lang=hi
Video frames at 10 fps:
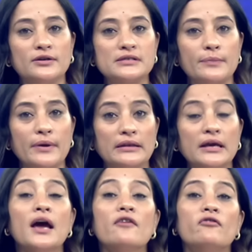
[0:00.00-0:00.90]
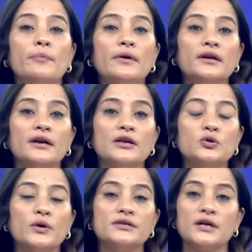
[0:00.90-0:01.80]
समेत विभिन्न रेंजों
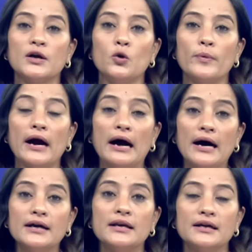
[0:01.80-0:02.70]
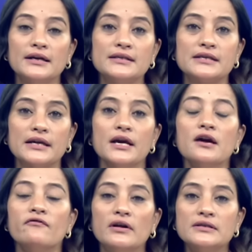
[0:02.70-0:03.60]
के जंगलों में आग लगने से
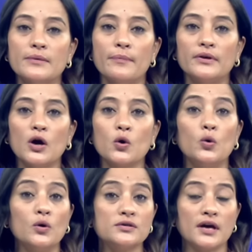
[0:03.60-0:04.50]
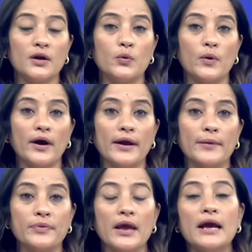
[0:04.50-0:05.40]
वन संपदा को नुकसान हुआ है
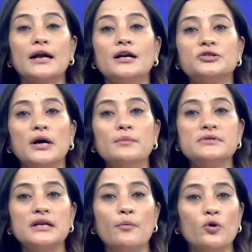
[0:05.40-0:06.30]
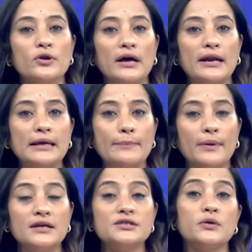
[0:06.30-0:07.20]
कल शाम जिला मुख्यालय के
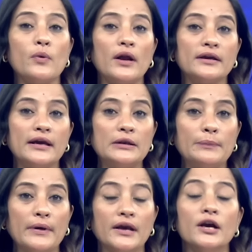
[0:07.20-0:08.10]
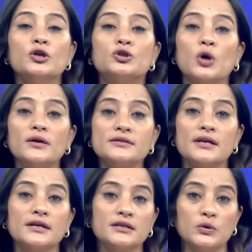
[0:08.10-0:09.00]
पास चवाल खेत में शॉर्ट
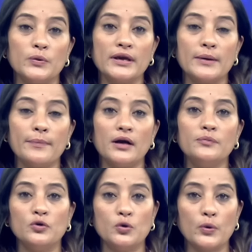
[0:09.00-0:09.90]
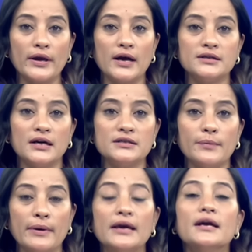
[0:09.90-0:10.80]
सर्किट होने के बाद बुडोगी का डांडा
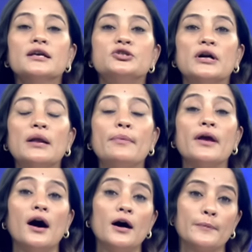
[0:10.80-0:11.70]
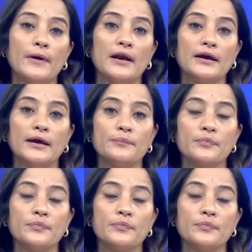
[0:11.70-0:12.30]
में जंगल में आग फैल गई